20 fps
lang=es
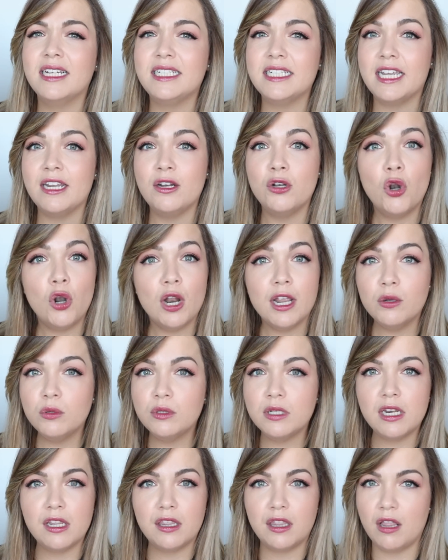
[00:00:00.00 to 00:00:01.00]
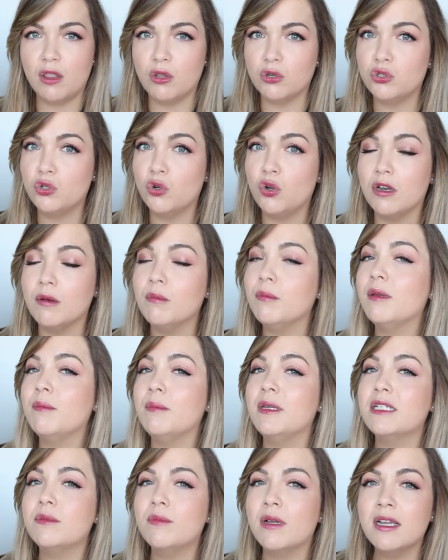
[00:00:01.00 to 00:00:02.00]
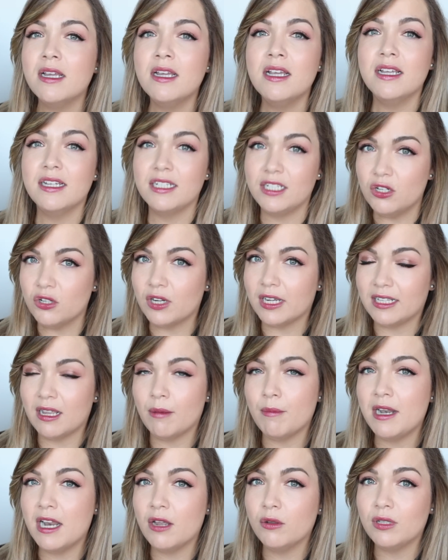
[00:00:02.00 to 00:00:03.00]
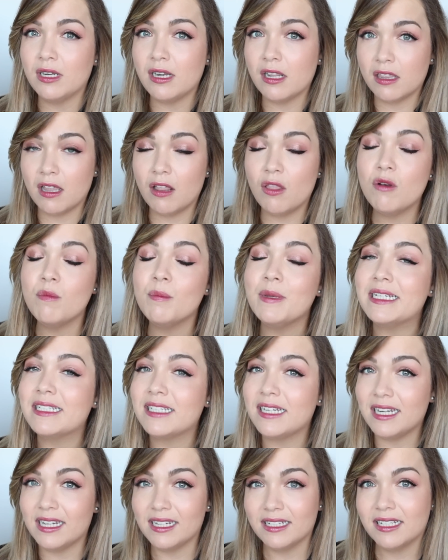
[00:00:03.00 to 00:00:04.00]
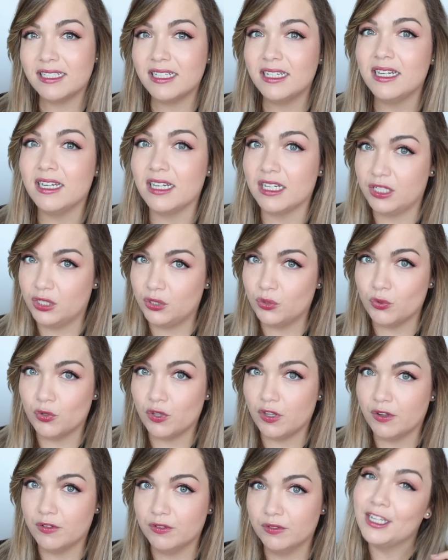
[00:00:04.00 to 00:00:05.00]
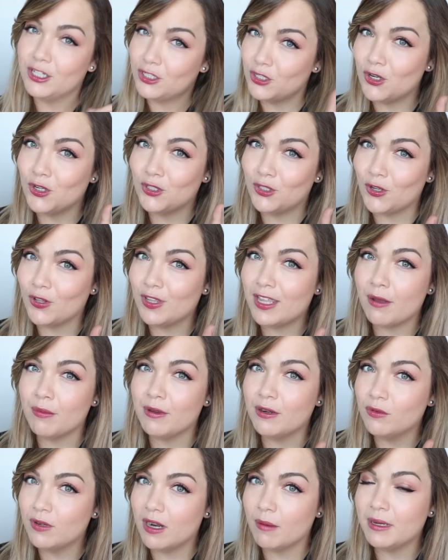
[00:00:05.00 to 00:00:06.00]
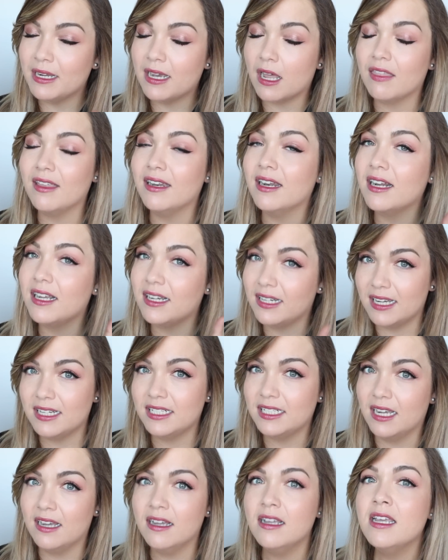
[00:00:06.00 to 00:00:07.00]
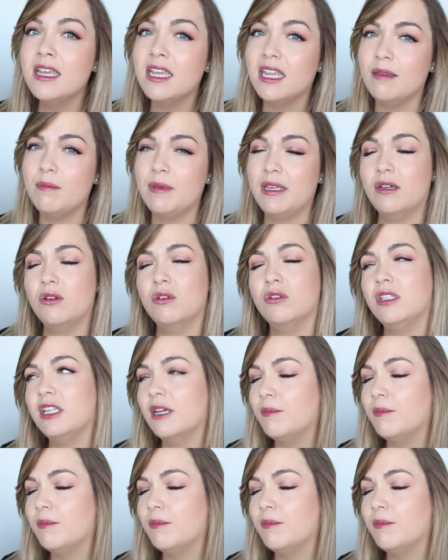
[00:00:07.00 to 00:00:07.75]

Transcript: así que no la he utilizado solo en mí misma, sino que también la he utilizado en mis clientas en el estudio. De hecho, el otro día vino una amiga a cenar a casa y me dijo,